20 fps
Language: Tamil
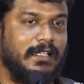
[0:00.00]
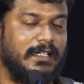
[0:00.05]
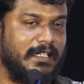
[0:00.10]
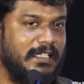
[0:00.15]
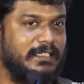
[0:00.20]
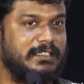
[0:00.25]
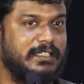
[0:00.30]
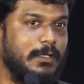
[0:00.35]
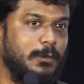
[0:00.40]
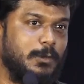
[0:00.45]

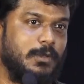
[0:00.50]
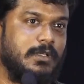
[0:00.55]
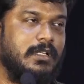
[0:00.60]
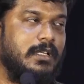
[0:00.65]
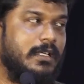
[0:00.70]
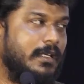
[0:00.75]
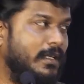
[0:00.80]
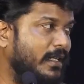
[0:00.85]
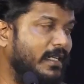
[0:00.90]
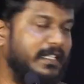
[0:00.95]
ரிலீஸ்
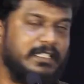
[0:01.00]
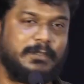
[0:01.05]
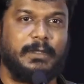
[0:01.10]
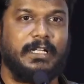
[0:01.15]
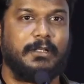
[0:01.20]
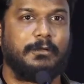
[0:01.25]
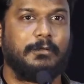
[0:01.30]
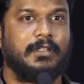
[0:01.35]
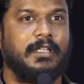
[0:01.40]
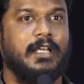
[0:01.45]
ரிலீஸ்
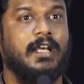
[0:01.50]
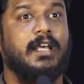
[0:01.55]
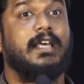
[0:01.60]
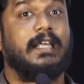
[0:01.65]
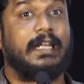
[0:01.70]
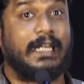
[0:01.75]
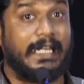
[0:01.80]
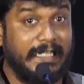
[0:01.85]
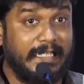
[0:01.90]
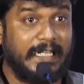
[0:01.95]
பண்ணி கொடுத்தாங்க
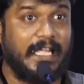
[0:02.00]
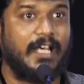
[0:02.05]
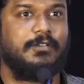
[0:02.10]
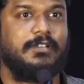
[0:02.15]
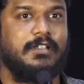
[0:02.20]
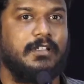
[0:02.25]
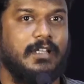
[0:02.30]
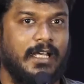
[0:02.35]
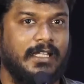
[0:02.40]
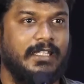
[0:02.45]

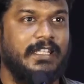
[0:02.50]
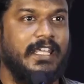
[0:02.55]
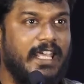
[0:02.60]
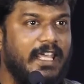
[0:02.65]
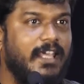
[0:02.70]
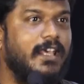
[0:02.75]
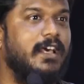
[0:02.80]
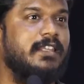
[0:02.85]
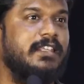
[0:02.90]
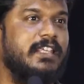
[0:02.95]
ரெண்டாவது அதே
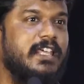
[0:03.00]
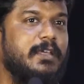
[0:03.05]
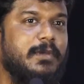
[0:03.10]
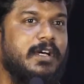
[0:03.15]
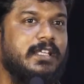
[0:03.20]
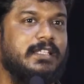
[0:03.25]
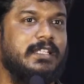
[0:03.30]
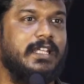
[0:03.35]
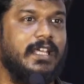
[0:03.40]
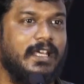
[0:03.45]
அதே
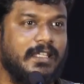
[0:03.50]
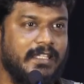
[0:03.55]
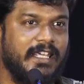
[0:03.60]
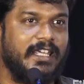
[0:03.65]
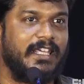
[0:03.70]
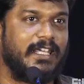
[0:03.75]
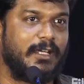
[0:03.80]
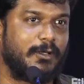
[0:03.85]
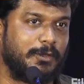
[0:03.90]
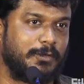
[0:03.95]
மாதிரி அதே
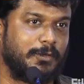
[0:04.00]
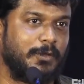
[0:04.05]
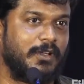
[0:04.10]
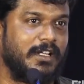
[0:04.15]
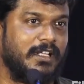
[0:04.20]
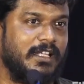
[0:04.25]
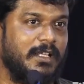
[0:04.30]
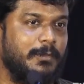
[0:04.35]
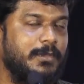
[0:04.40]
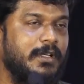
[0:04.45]
ஏக்கத்தோட
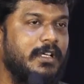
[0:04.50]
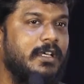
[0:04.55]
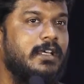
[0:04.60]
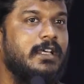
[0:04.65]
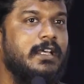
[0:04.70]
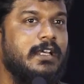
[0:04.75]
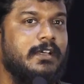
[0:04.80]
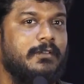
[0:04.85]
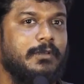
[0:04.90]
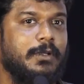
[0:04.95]
இருந்தப்ப
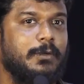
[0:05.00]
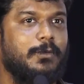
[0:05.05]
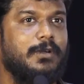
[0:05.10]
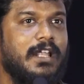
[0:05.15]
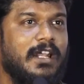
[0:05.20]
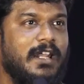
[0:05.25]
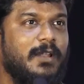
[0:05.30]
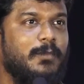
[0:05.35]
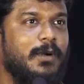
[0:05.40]
வெறும் நல்ல